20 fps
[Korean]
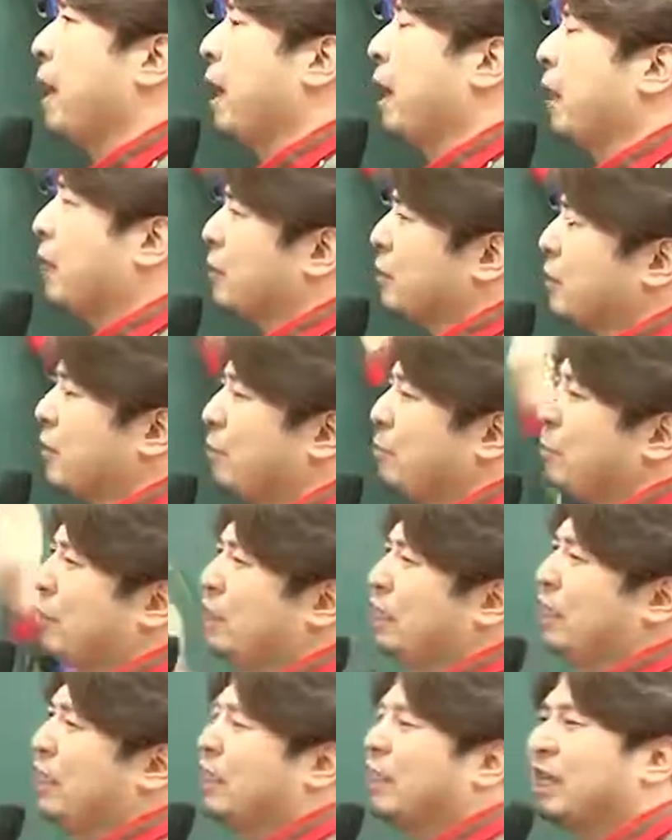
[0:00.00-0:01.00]
아까 선생님들
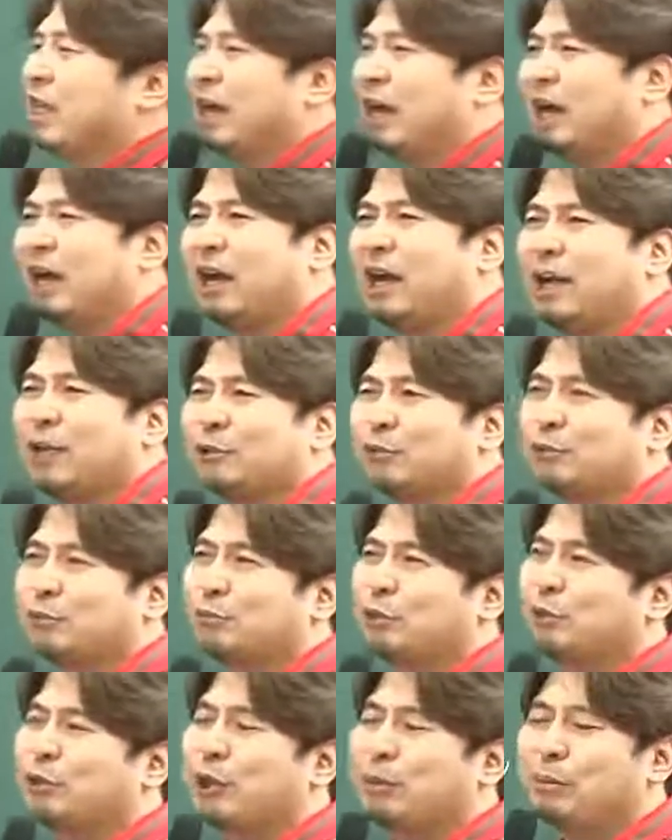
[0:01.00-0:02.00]
그 2차 수업
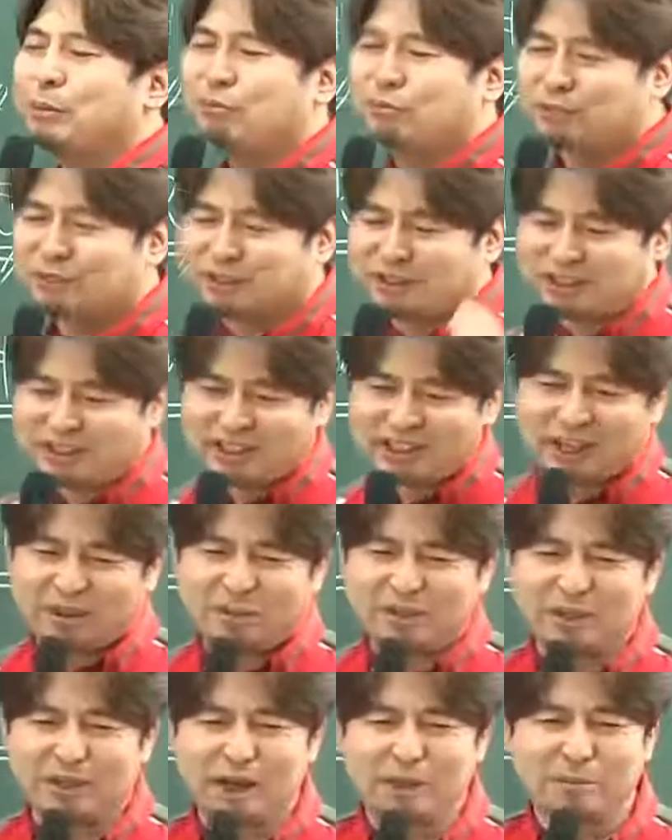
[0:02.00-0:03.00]
지도해 보면 무슨 느낌이
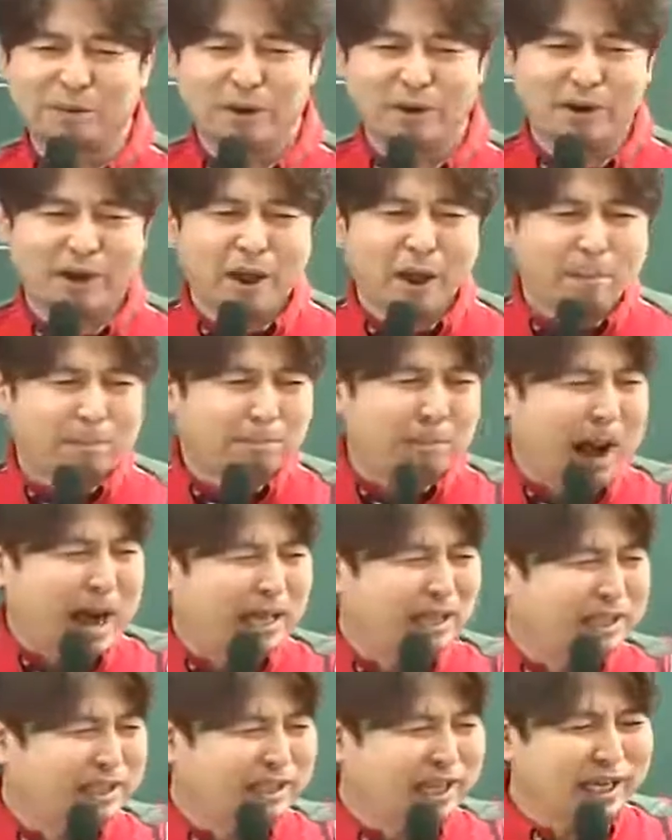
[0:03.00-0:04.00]
드냐면,
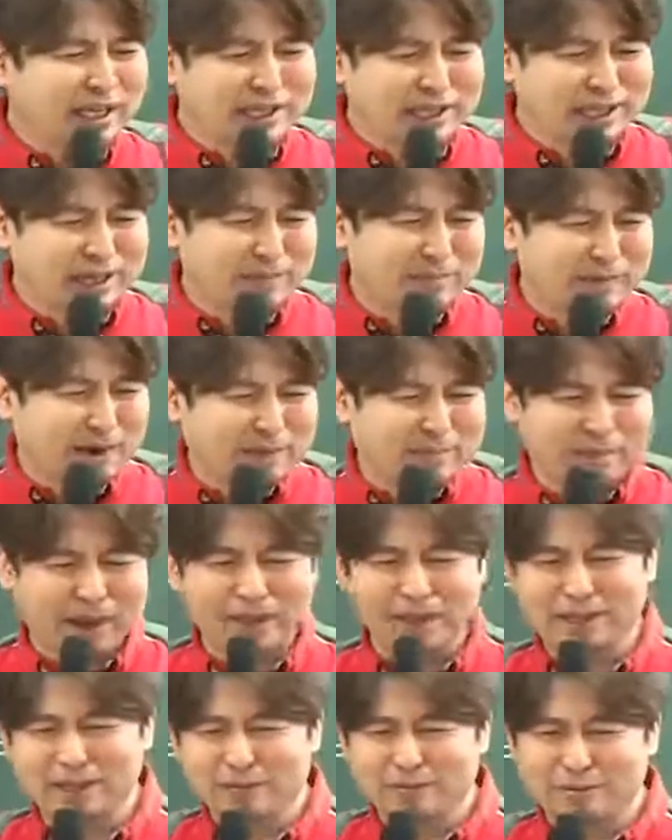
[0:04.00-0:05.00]
반찬들만
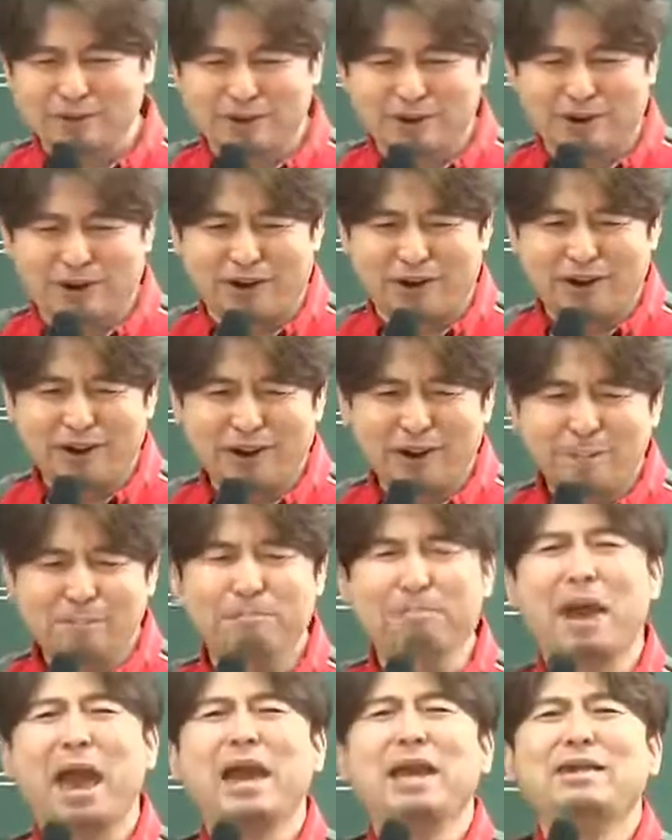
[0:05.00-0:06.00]
만들고요,
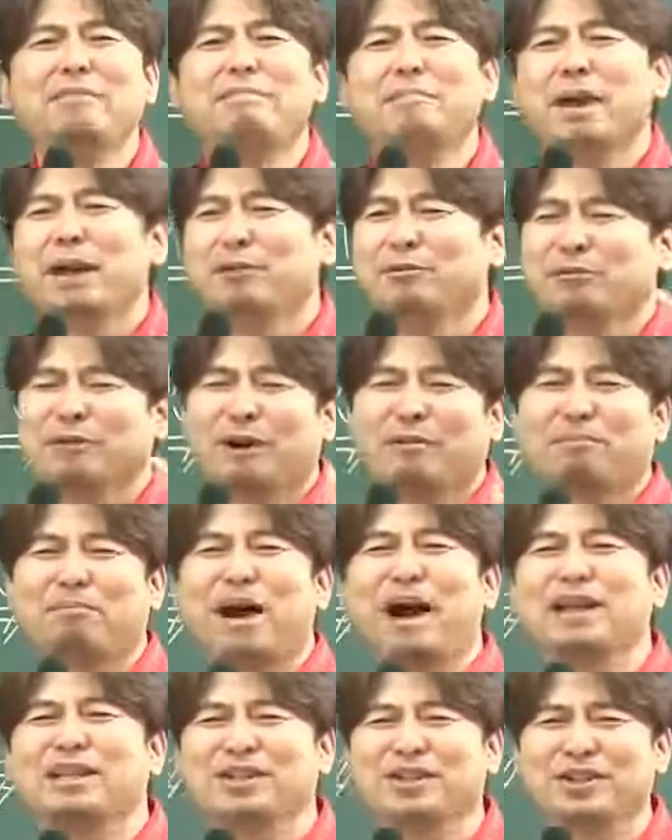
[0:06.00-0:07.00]
메인 메뉴가
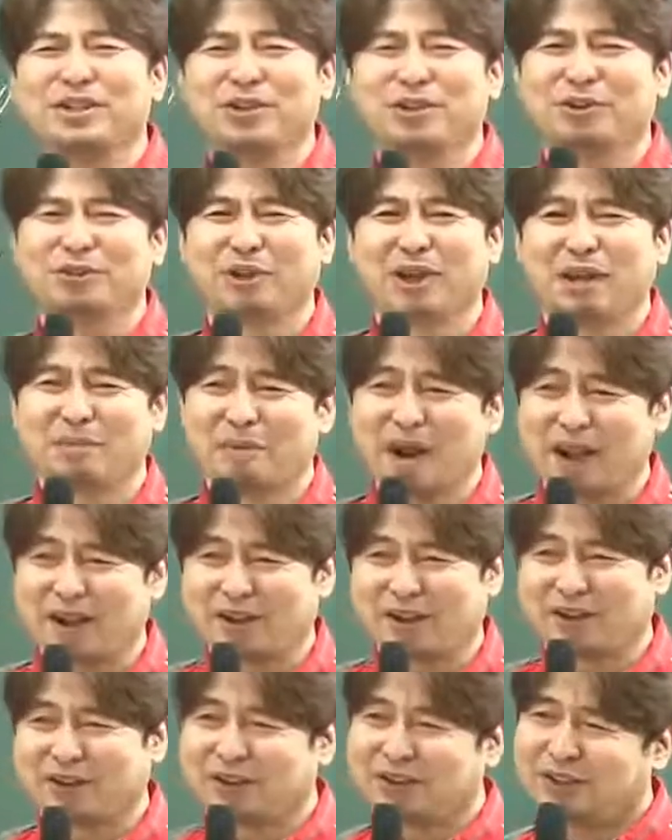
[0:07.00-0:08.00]
빠져있는 경우 되게
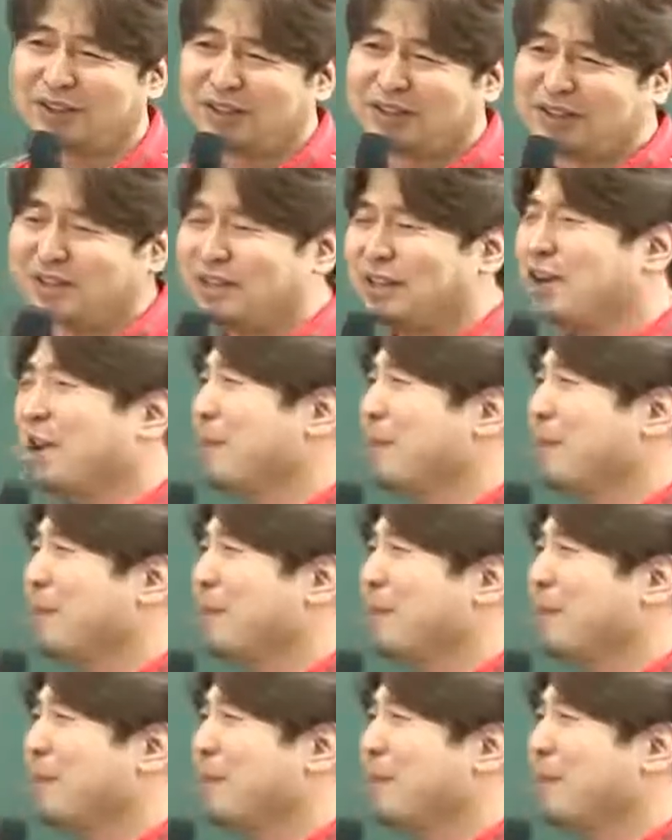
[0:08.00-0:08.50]
많거든. 그래서